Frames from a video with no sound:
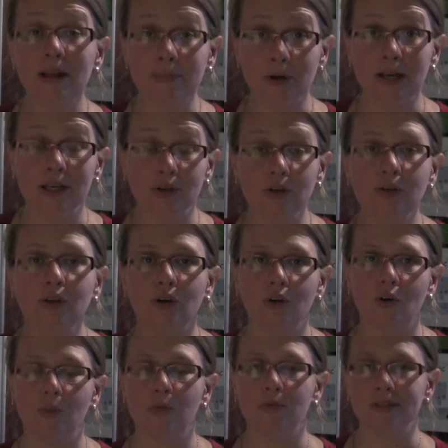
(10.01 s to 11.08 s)
les molécules d'un
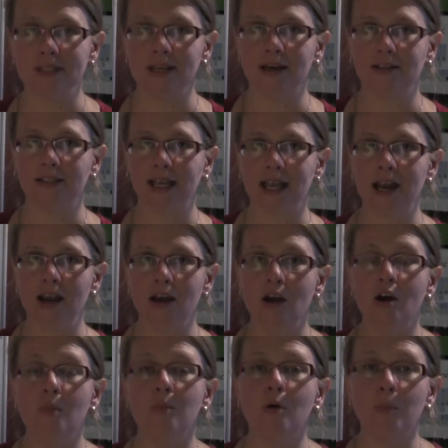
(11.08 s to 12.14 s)
composé entre elles
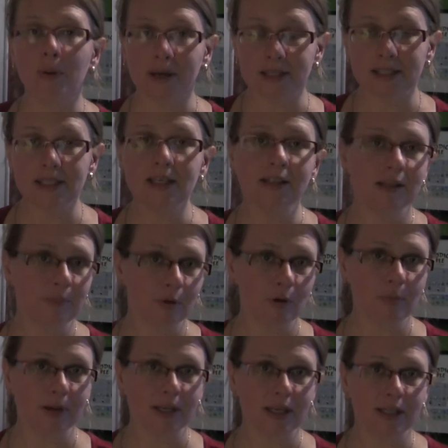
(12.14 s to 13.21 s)
pour prédire des
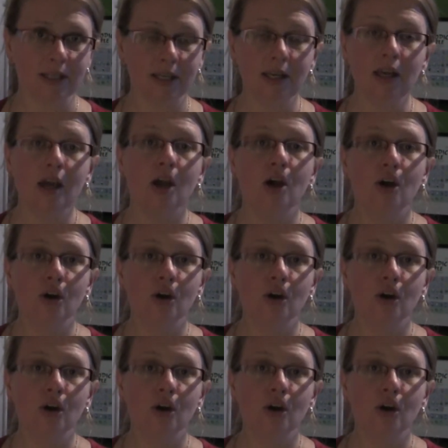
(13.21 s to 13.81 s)
propriétés